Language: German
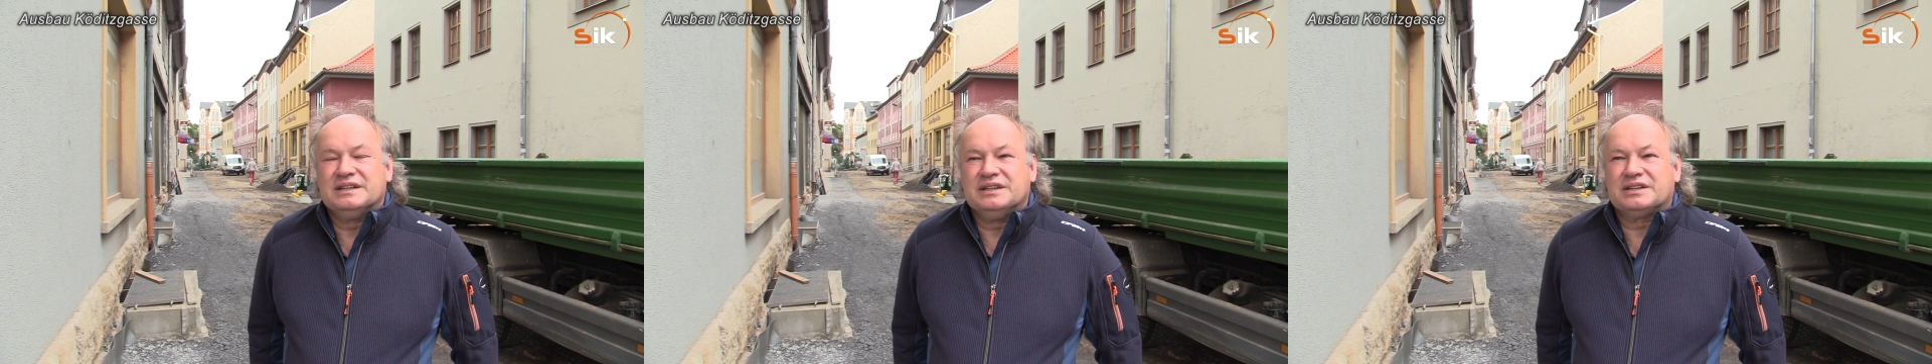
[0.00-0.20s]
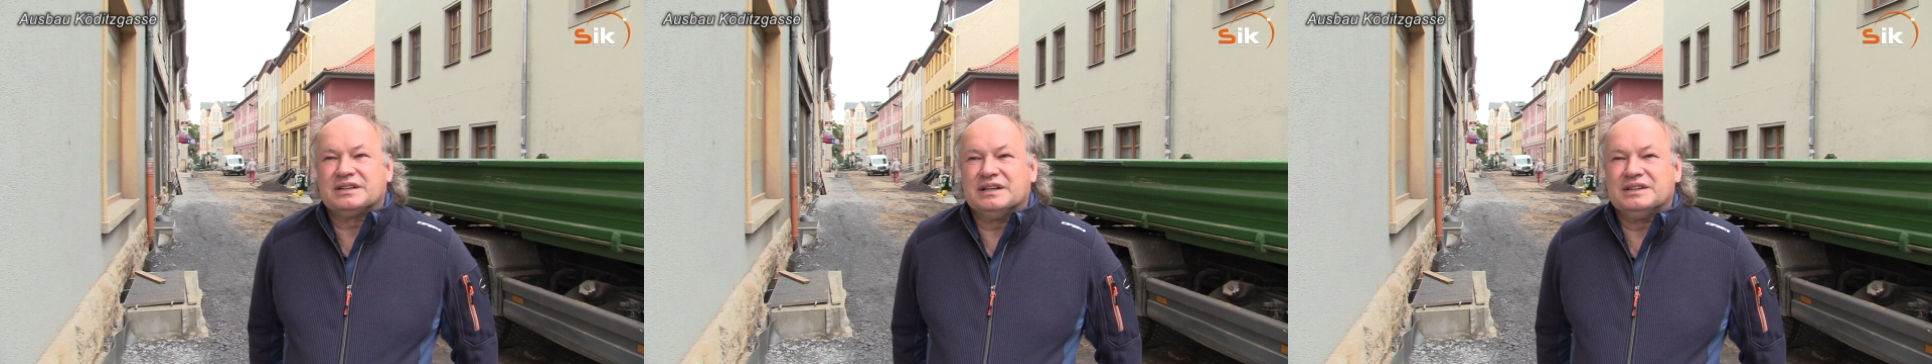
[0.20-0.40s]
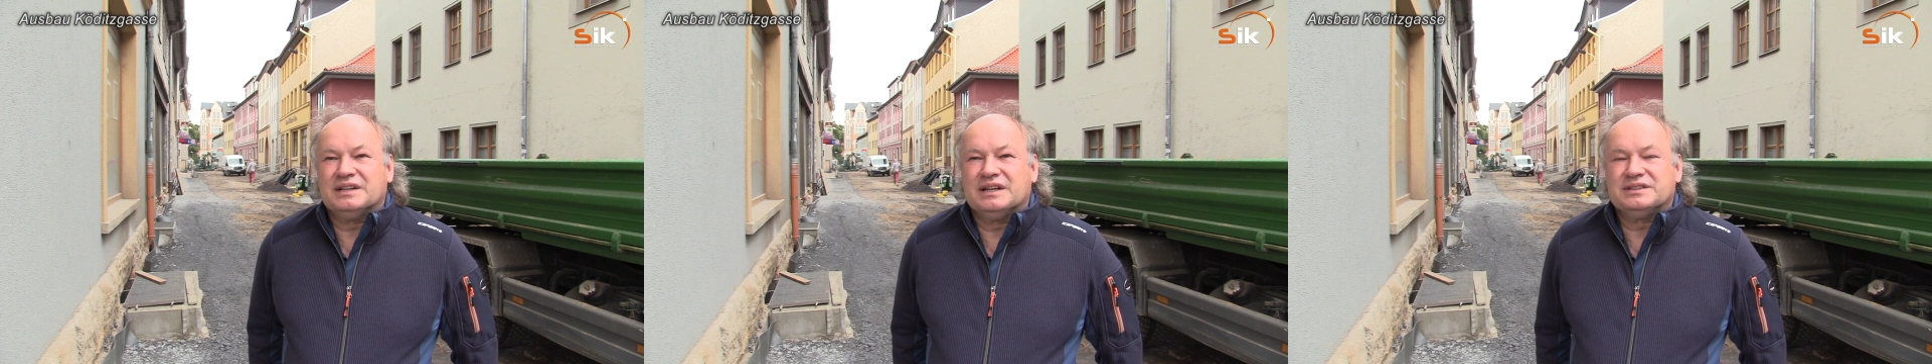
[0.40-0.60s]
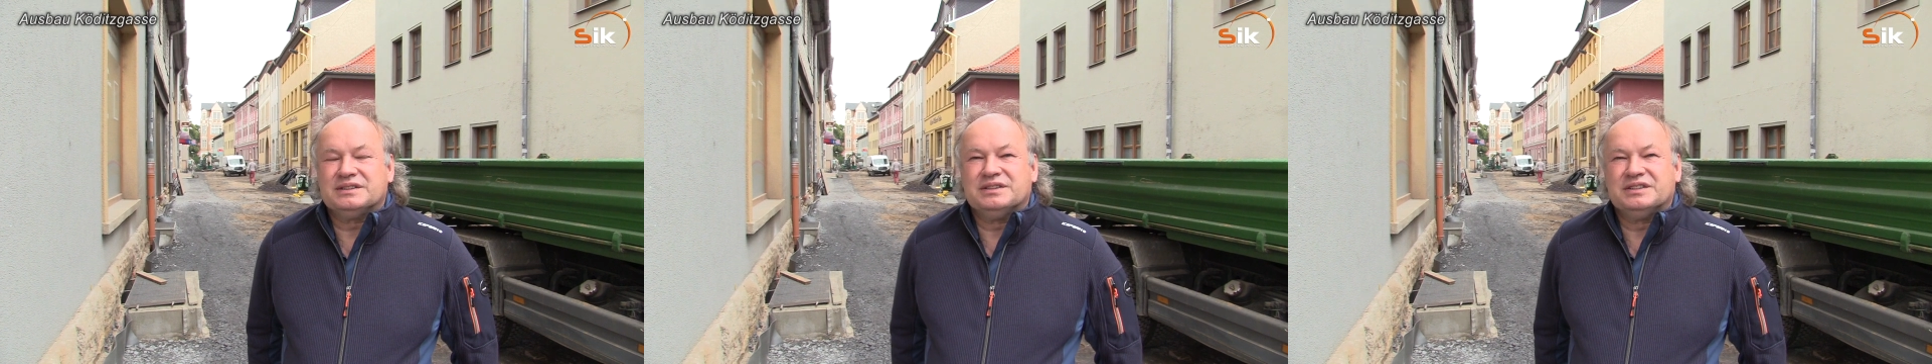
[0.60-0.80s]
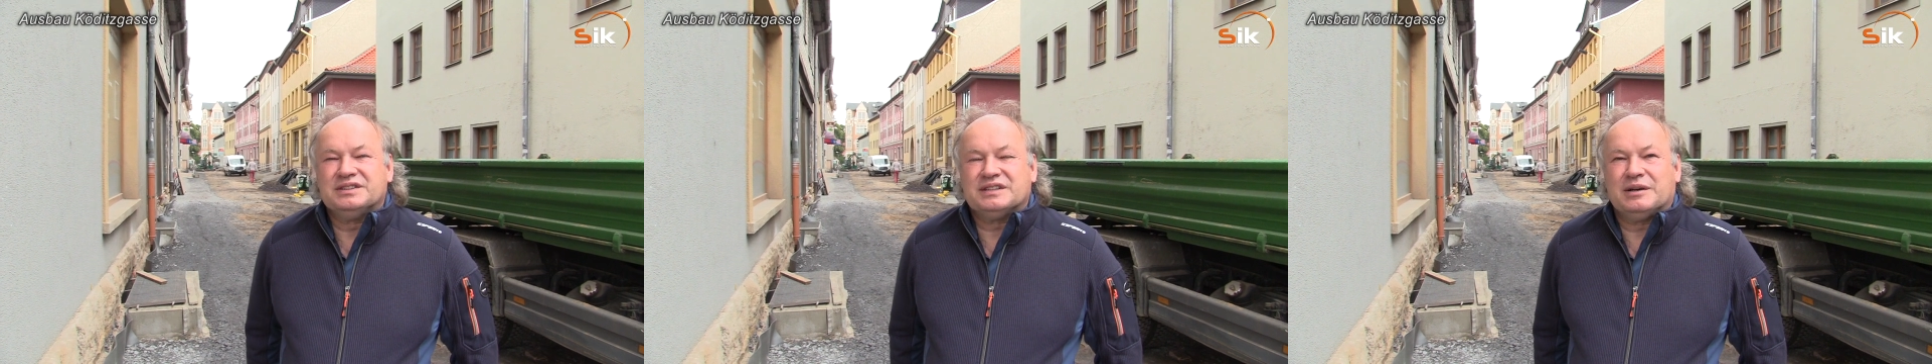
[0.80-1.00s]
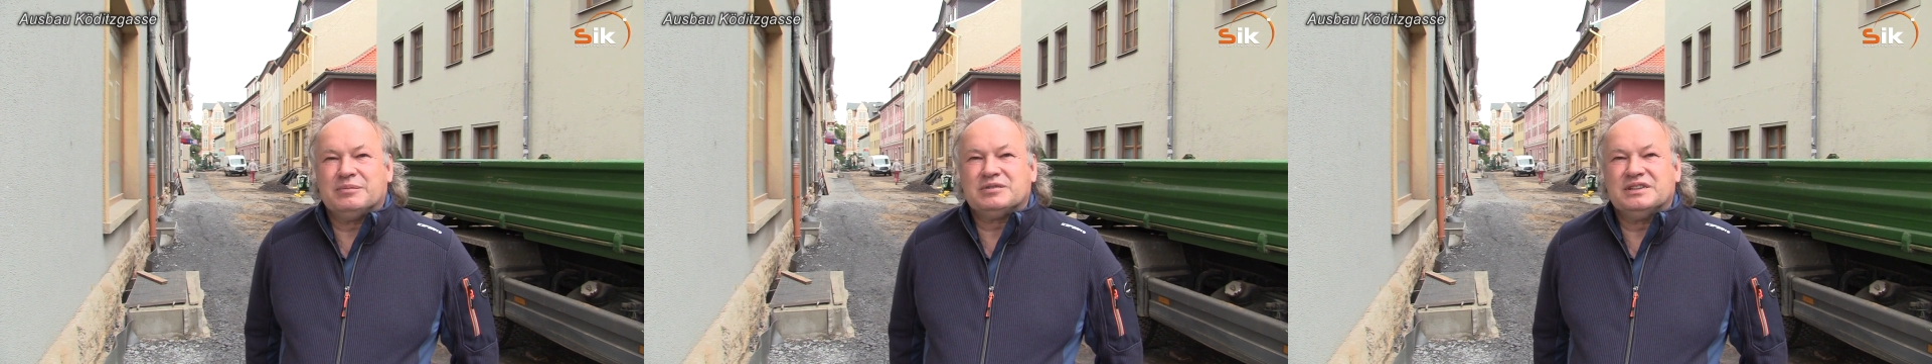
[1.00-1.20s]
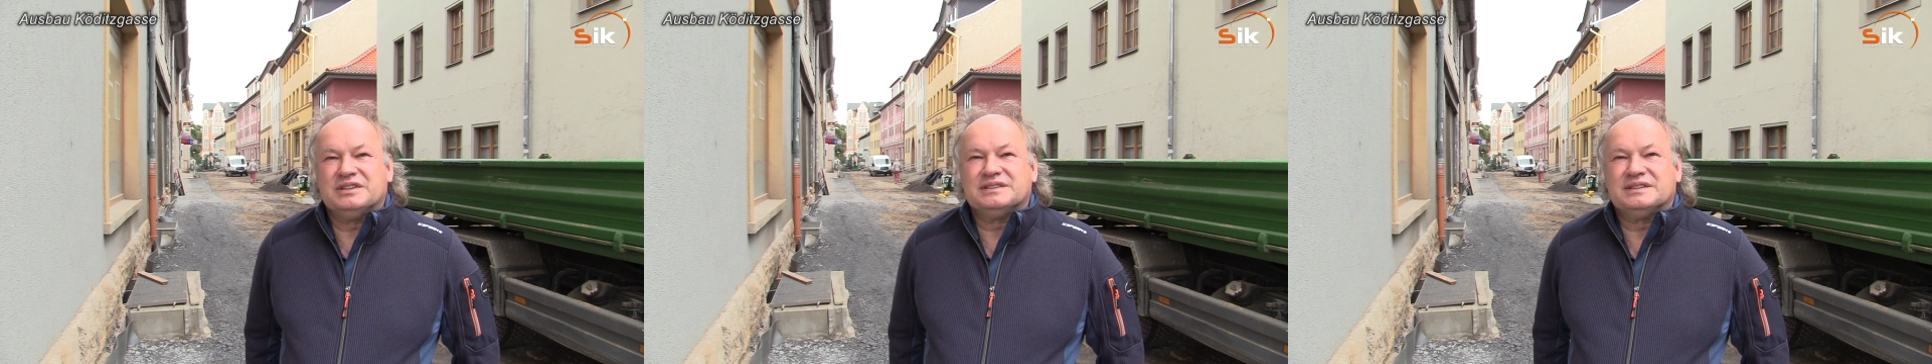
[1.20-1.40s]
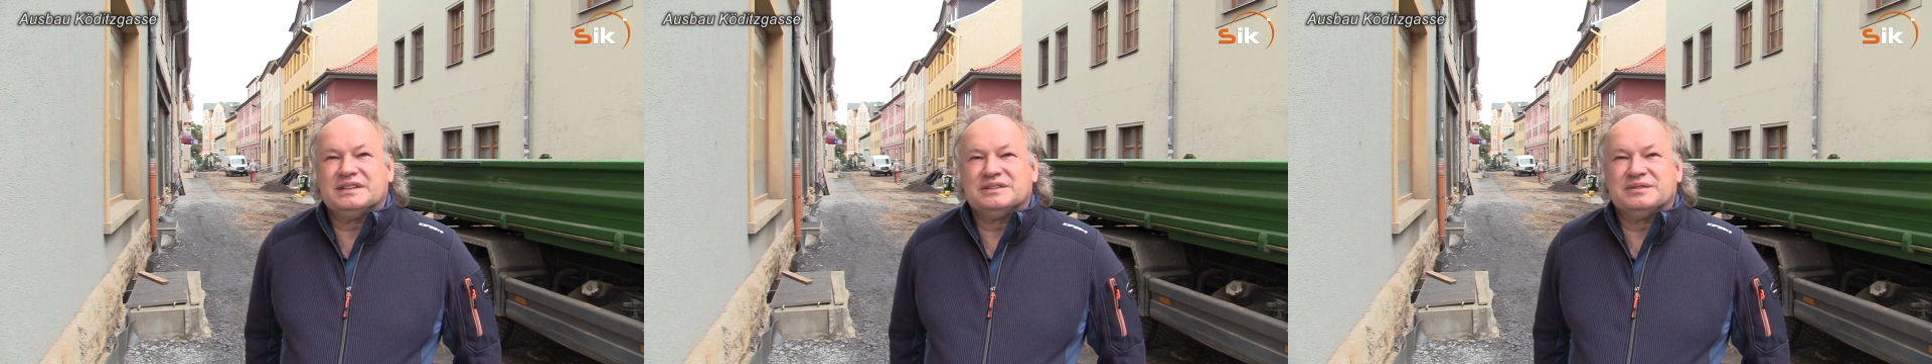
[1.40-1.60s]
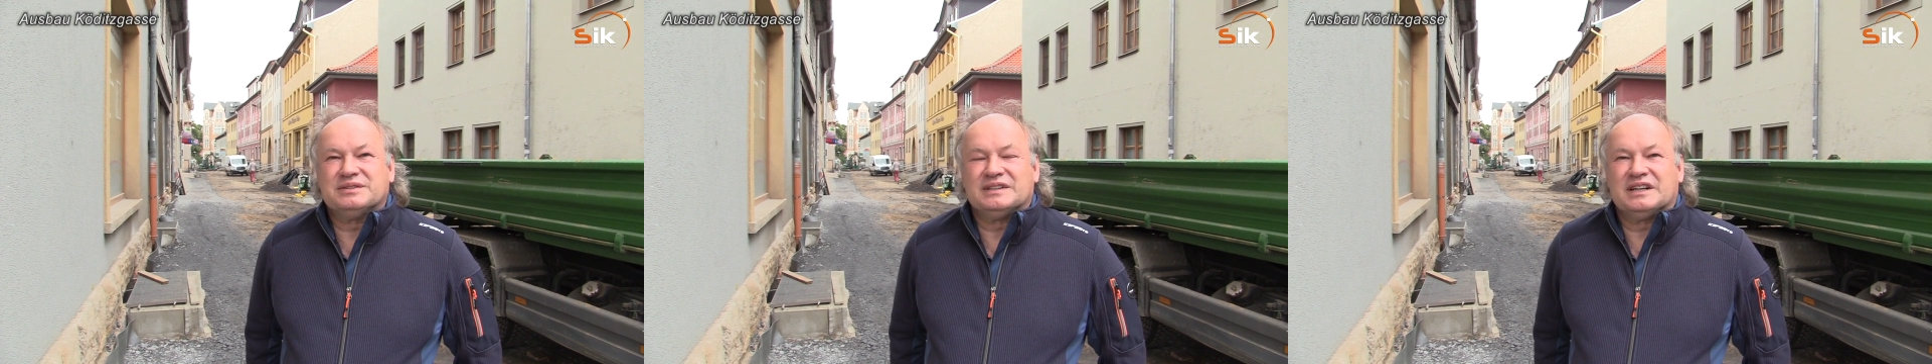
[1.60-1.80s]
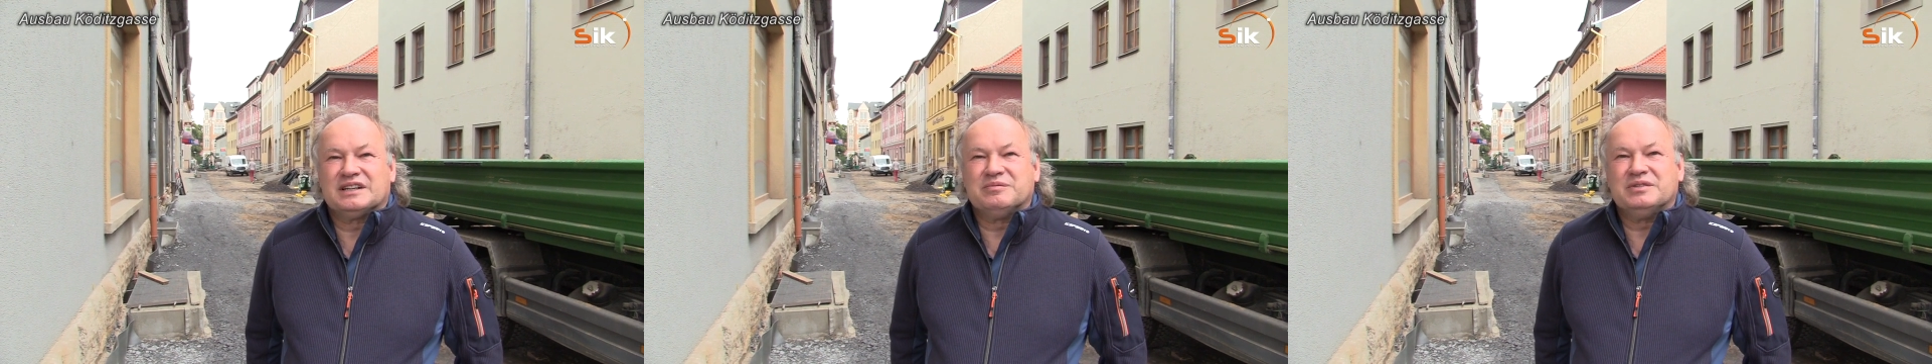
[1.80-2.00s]
Ich kann da jetzt noch nichts abschließend dazu
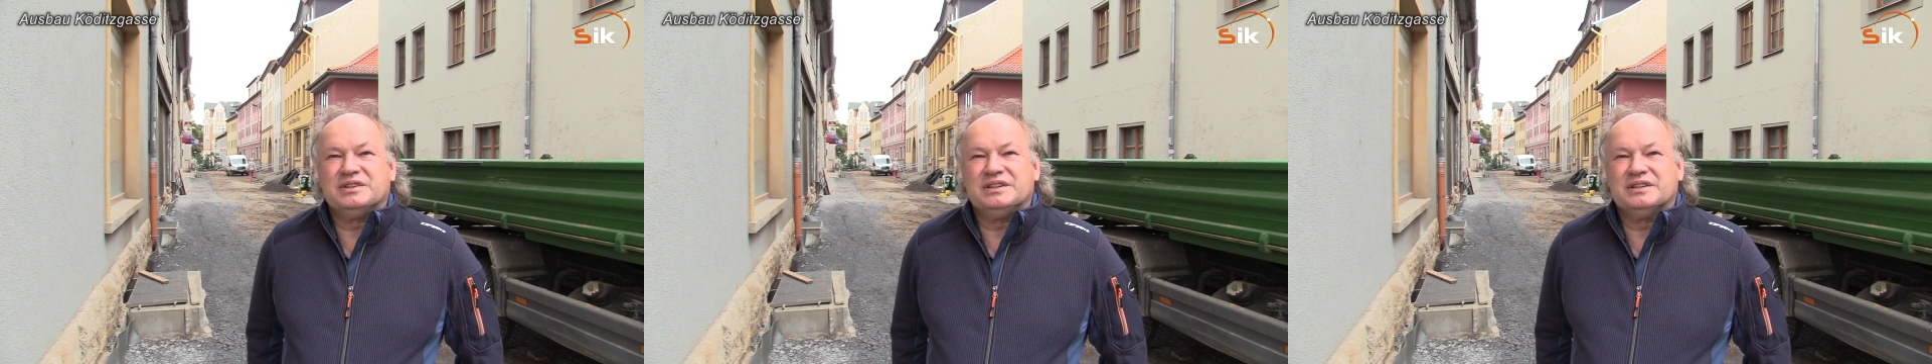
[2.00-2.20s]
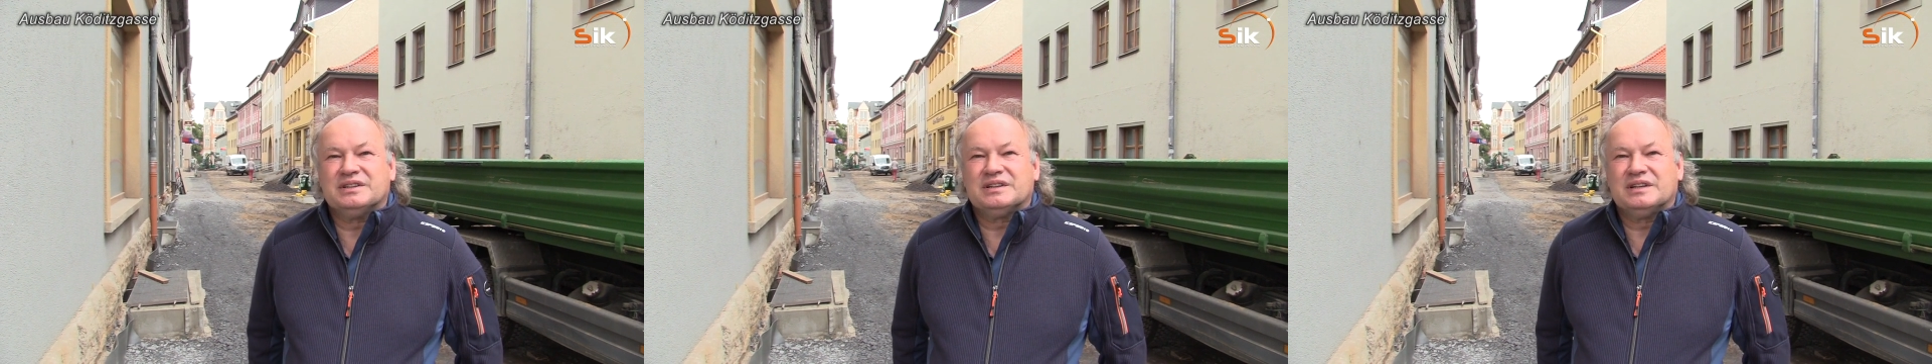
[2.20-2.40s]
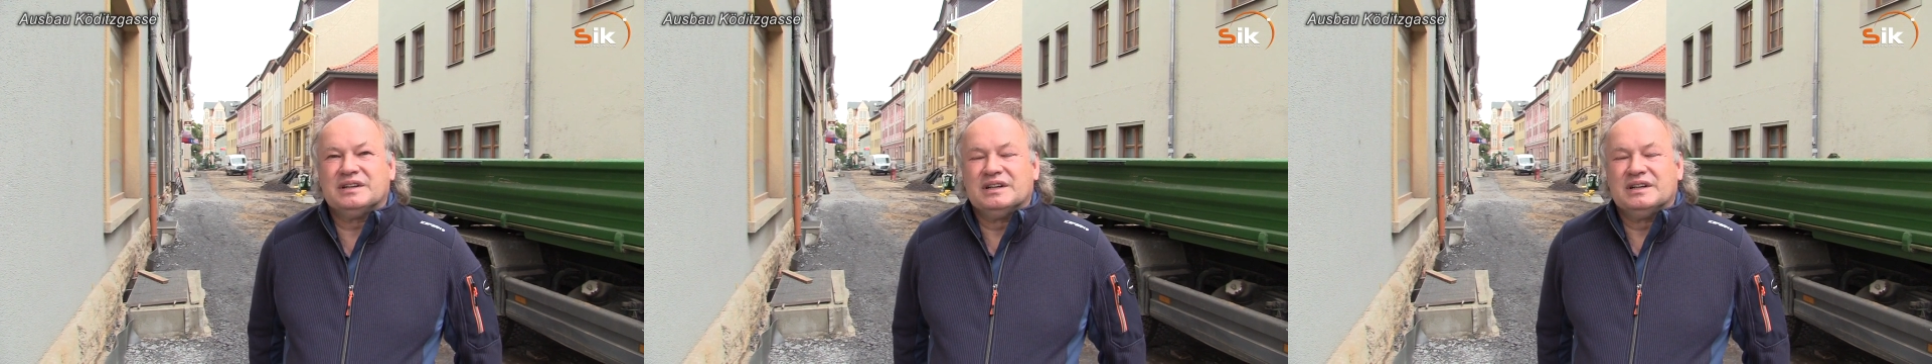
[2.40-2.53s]
sagen, wie die